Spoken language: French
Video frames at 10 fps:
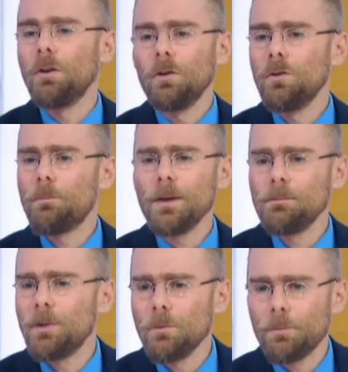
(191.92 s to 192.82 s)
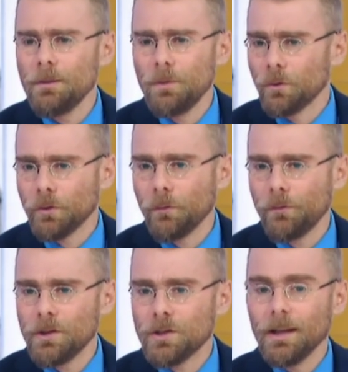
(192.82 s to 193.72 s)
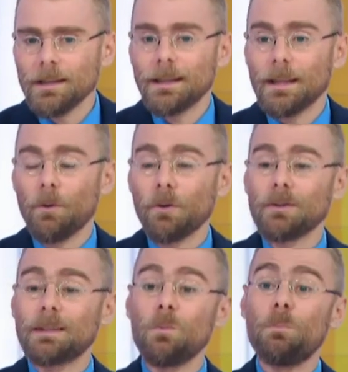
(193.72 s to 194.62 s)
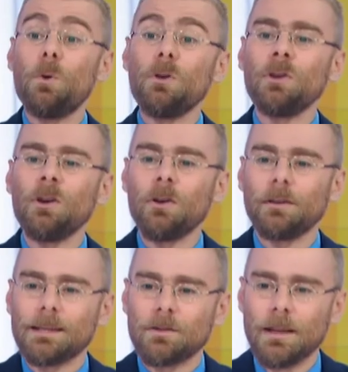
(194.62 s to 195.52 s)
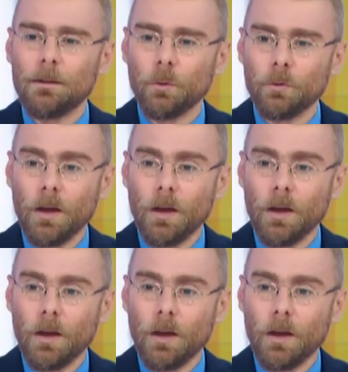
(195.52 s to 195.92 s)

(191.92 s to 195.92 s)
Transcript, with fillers: le PIB, le PNB, on s'en fiche. Ce qui est important, c'est le bonheur national brut.